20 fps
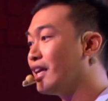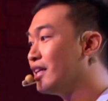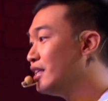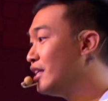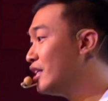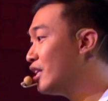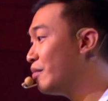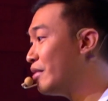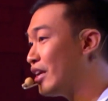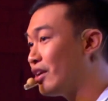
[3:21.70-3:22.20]

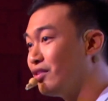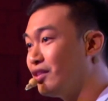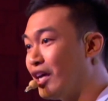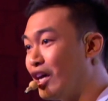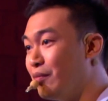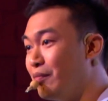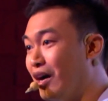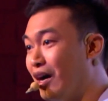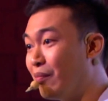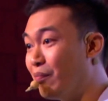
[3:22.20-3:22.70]
kanina, meron
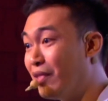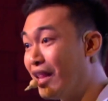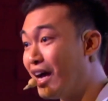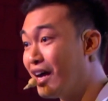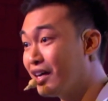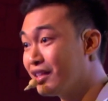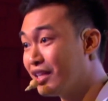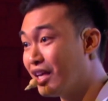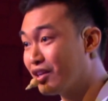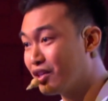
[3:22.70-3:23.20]
tayong mga blank
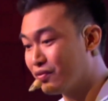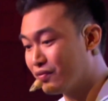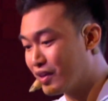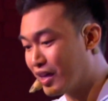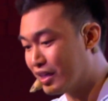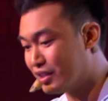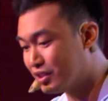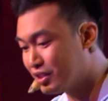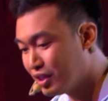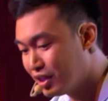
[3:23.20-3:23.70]
deck of
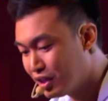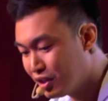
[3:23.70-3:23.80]
cards.